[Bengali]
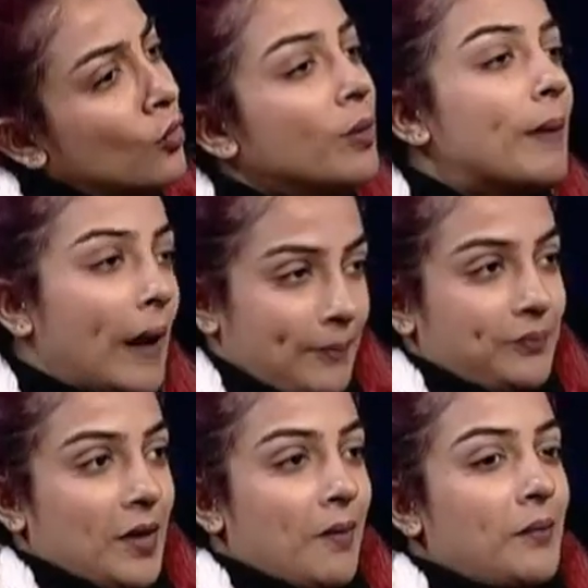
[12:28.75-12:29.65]
খুবই
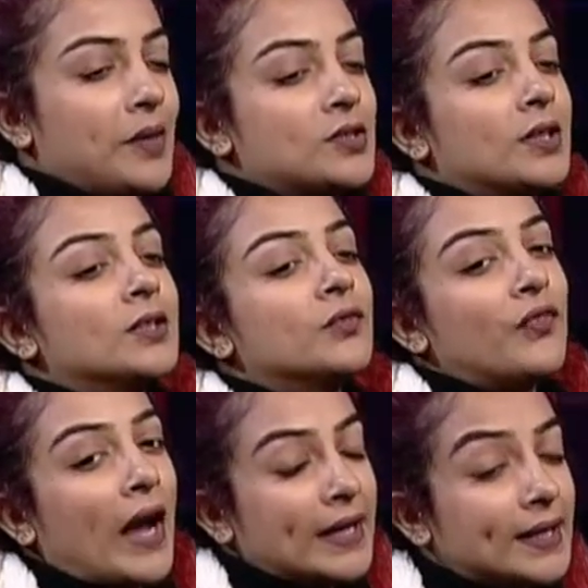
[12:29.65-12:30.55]
ভাবতাম আমি আসলে কিন্তু
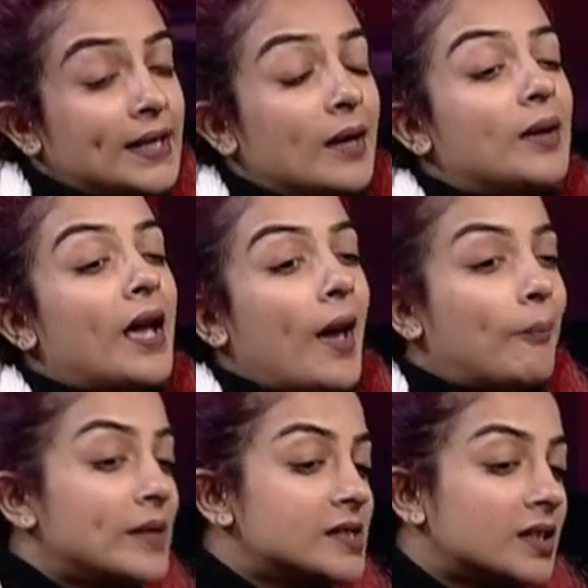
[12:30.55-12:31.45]
ফাইনালি আমি
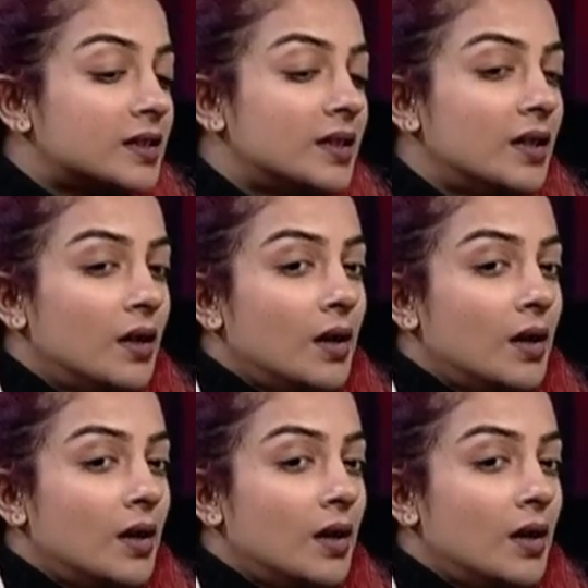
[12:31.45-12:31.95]
হ্যাপি যেটাতে